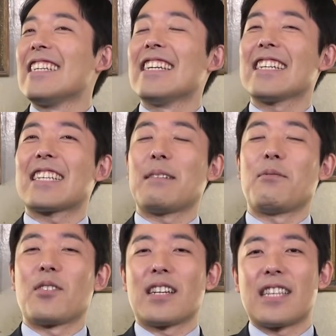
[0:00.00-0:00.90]
平家
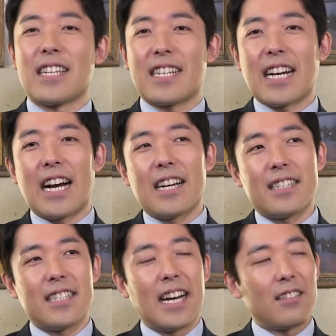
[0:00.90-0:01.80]
物語か。
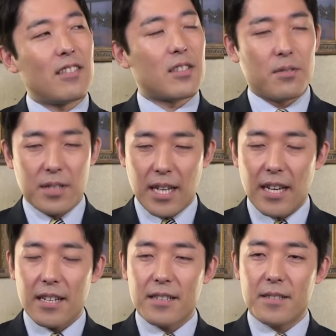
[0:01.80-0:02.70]
いやあるでしょう
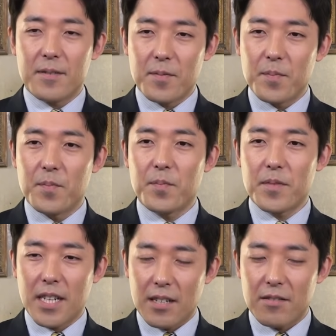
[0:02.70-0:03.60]
ね。うん、
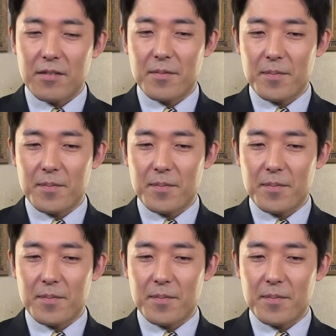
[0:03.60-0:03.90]
うん、ある。